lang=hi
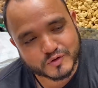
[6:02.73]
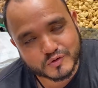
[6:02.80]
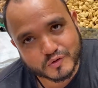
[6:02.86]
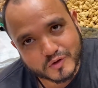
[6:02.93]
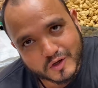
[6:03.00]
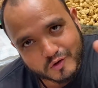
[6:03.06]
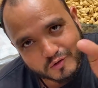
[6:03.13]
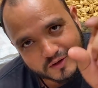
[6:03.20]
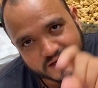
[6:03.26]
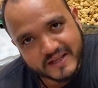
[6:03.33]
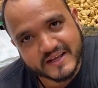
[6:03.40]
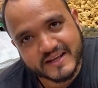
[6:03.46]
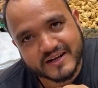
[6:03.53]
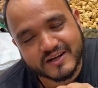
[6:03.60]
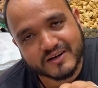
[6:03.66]
वो तोड़ा वो
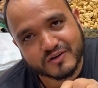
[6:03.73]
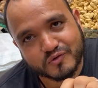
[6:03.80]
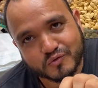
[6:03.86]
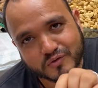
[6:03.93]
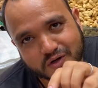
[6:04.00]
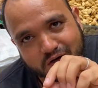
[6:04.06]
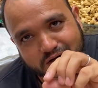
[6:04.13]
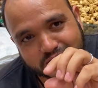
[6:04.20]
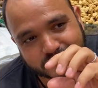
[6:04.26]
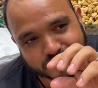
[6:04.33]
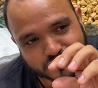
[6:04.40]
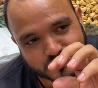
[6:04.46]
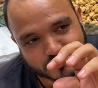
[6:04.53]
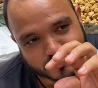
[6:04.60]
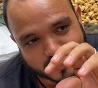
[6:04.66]
लेंगे अगर टूटा
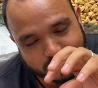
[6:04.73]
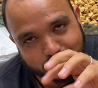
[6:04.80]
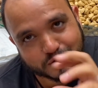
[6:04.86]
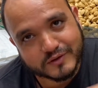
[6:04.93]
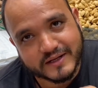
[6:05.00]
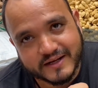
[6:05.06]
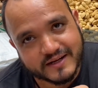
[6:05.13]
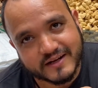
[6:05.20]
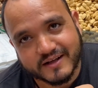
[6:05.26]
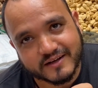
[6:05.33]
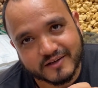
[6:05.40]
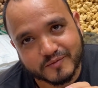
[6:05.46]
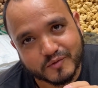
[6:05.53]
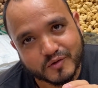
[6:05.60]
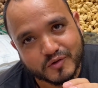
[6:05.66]
उसको साबुत लेंगे ना
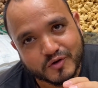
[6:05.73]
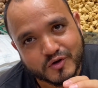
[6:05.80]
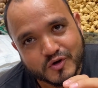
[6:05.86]
अगर वो